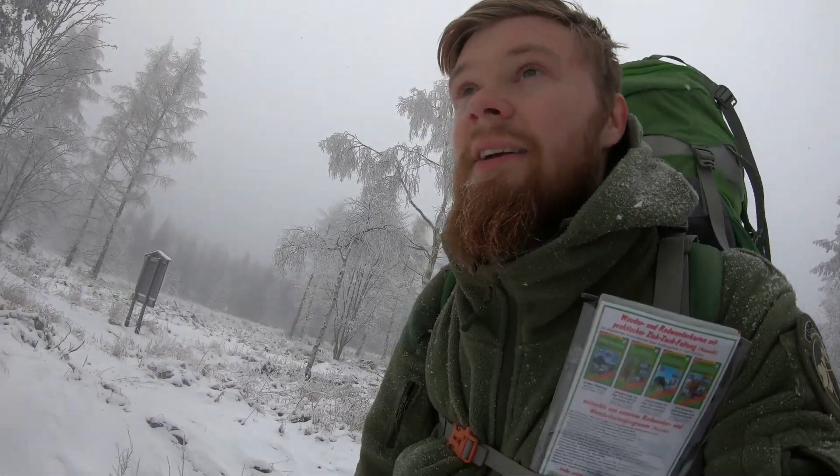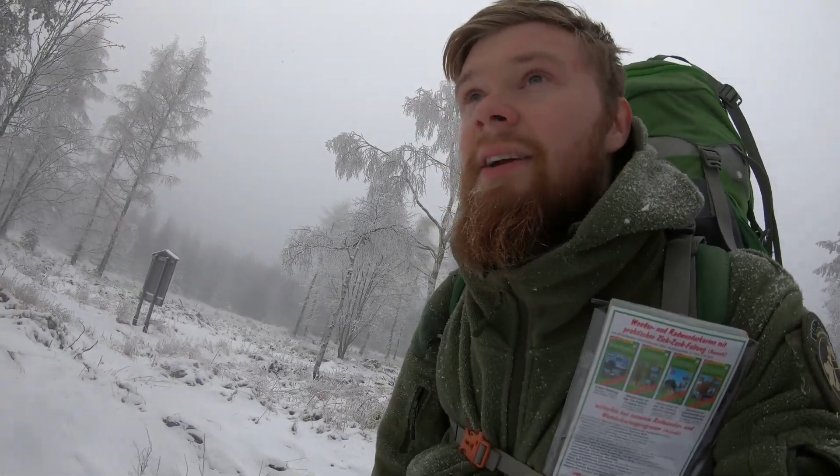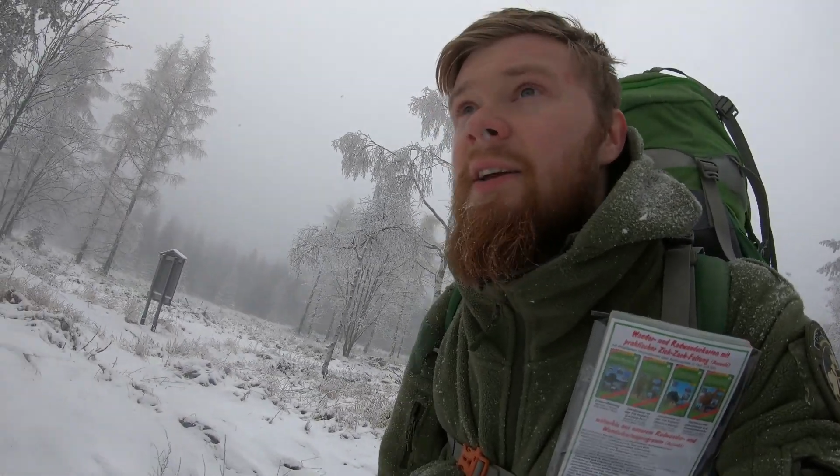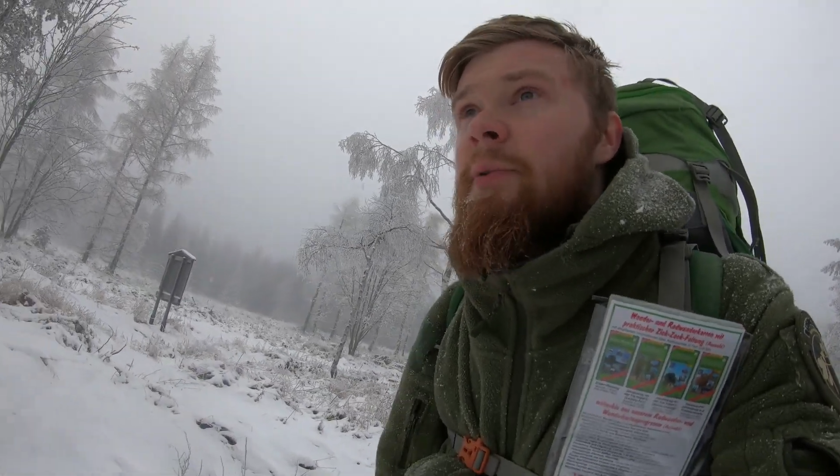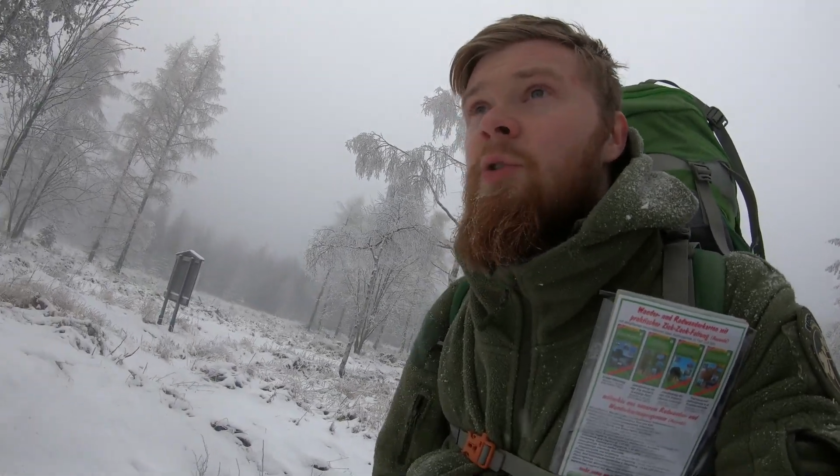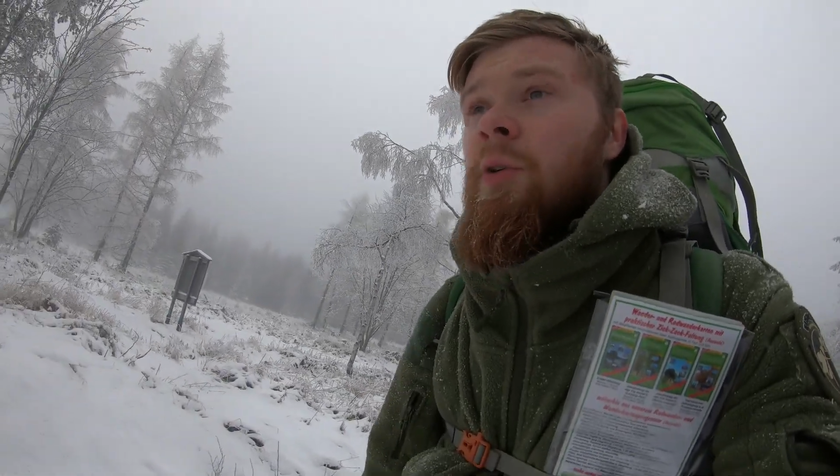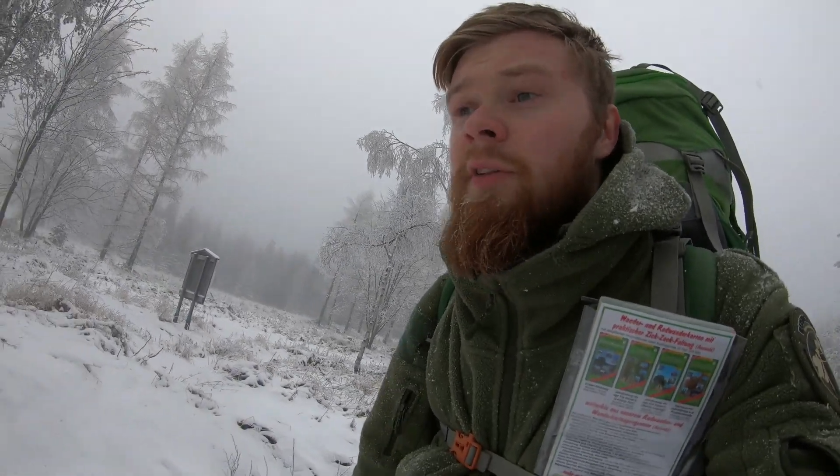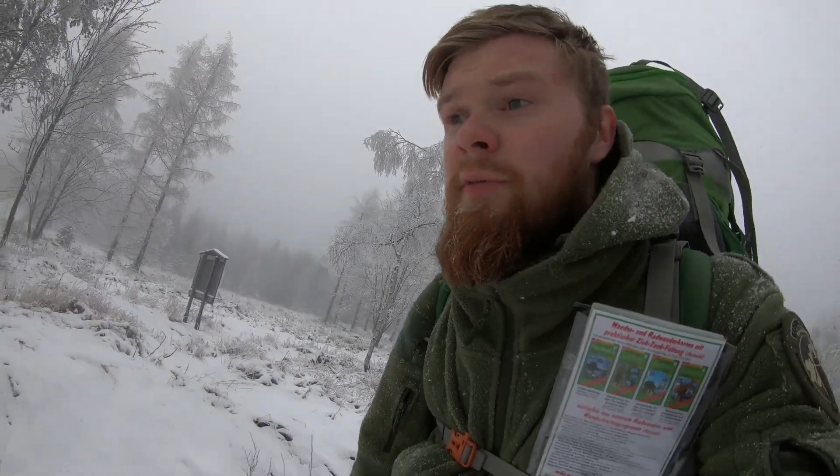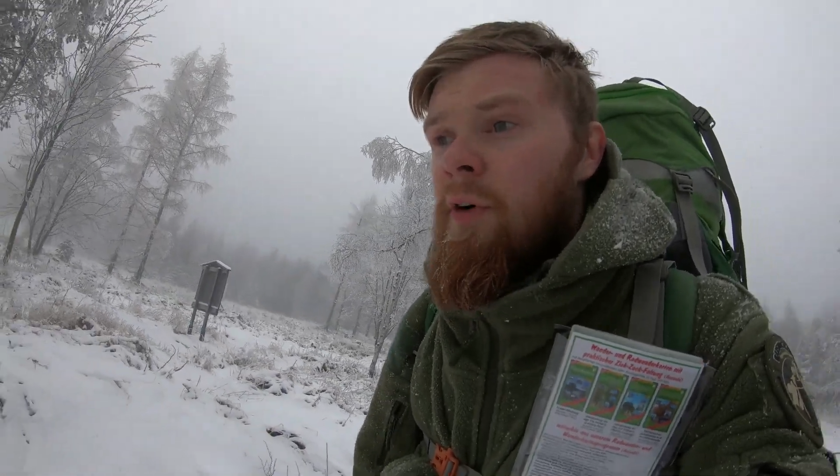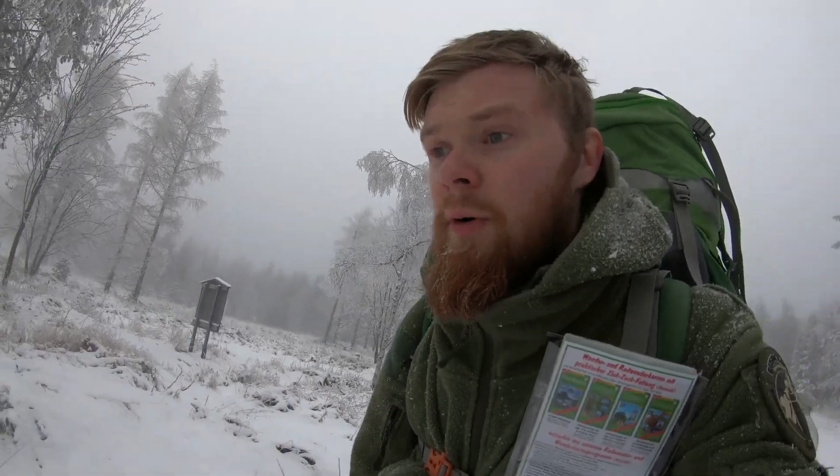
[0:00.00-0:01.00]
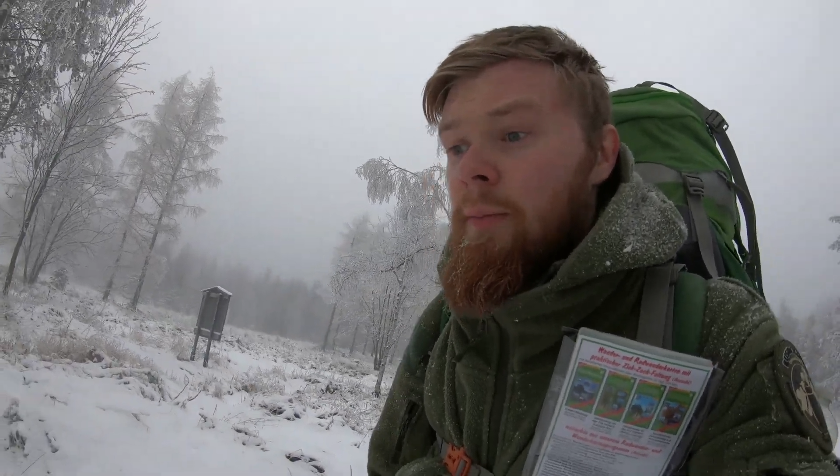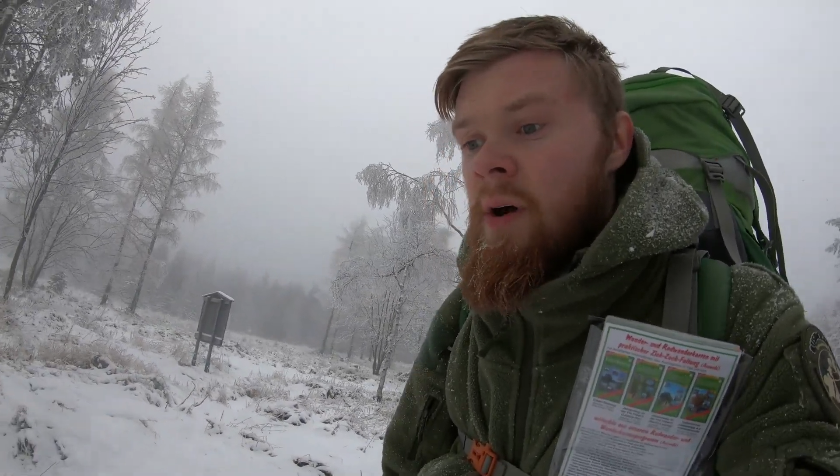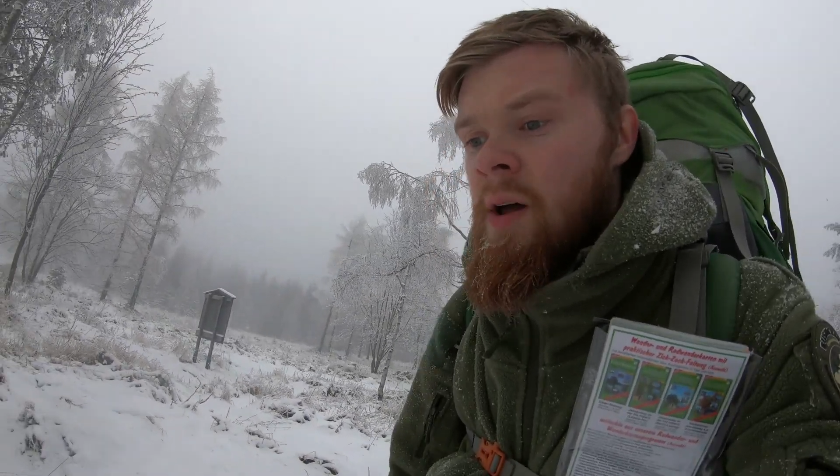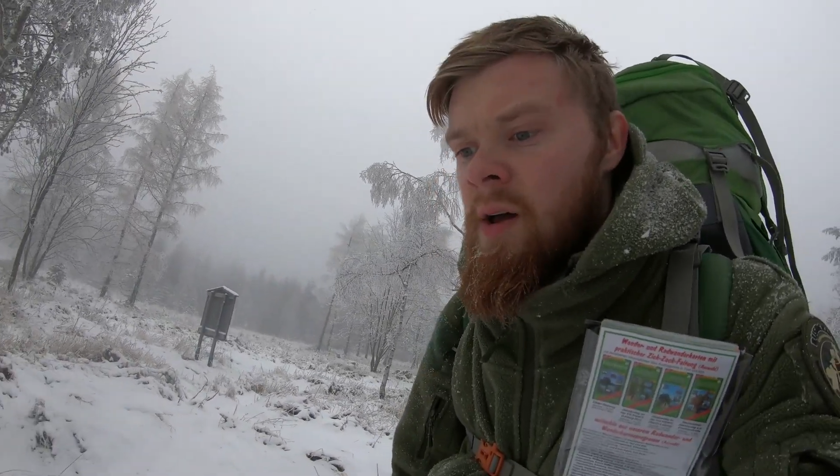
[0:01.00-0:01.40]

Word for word: Ja, ich bin kurz vorm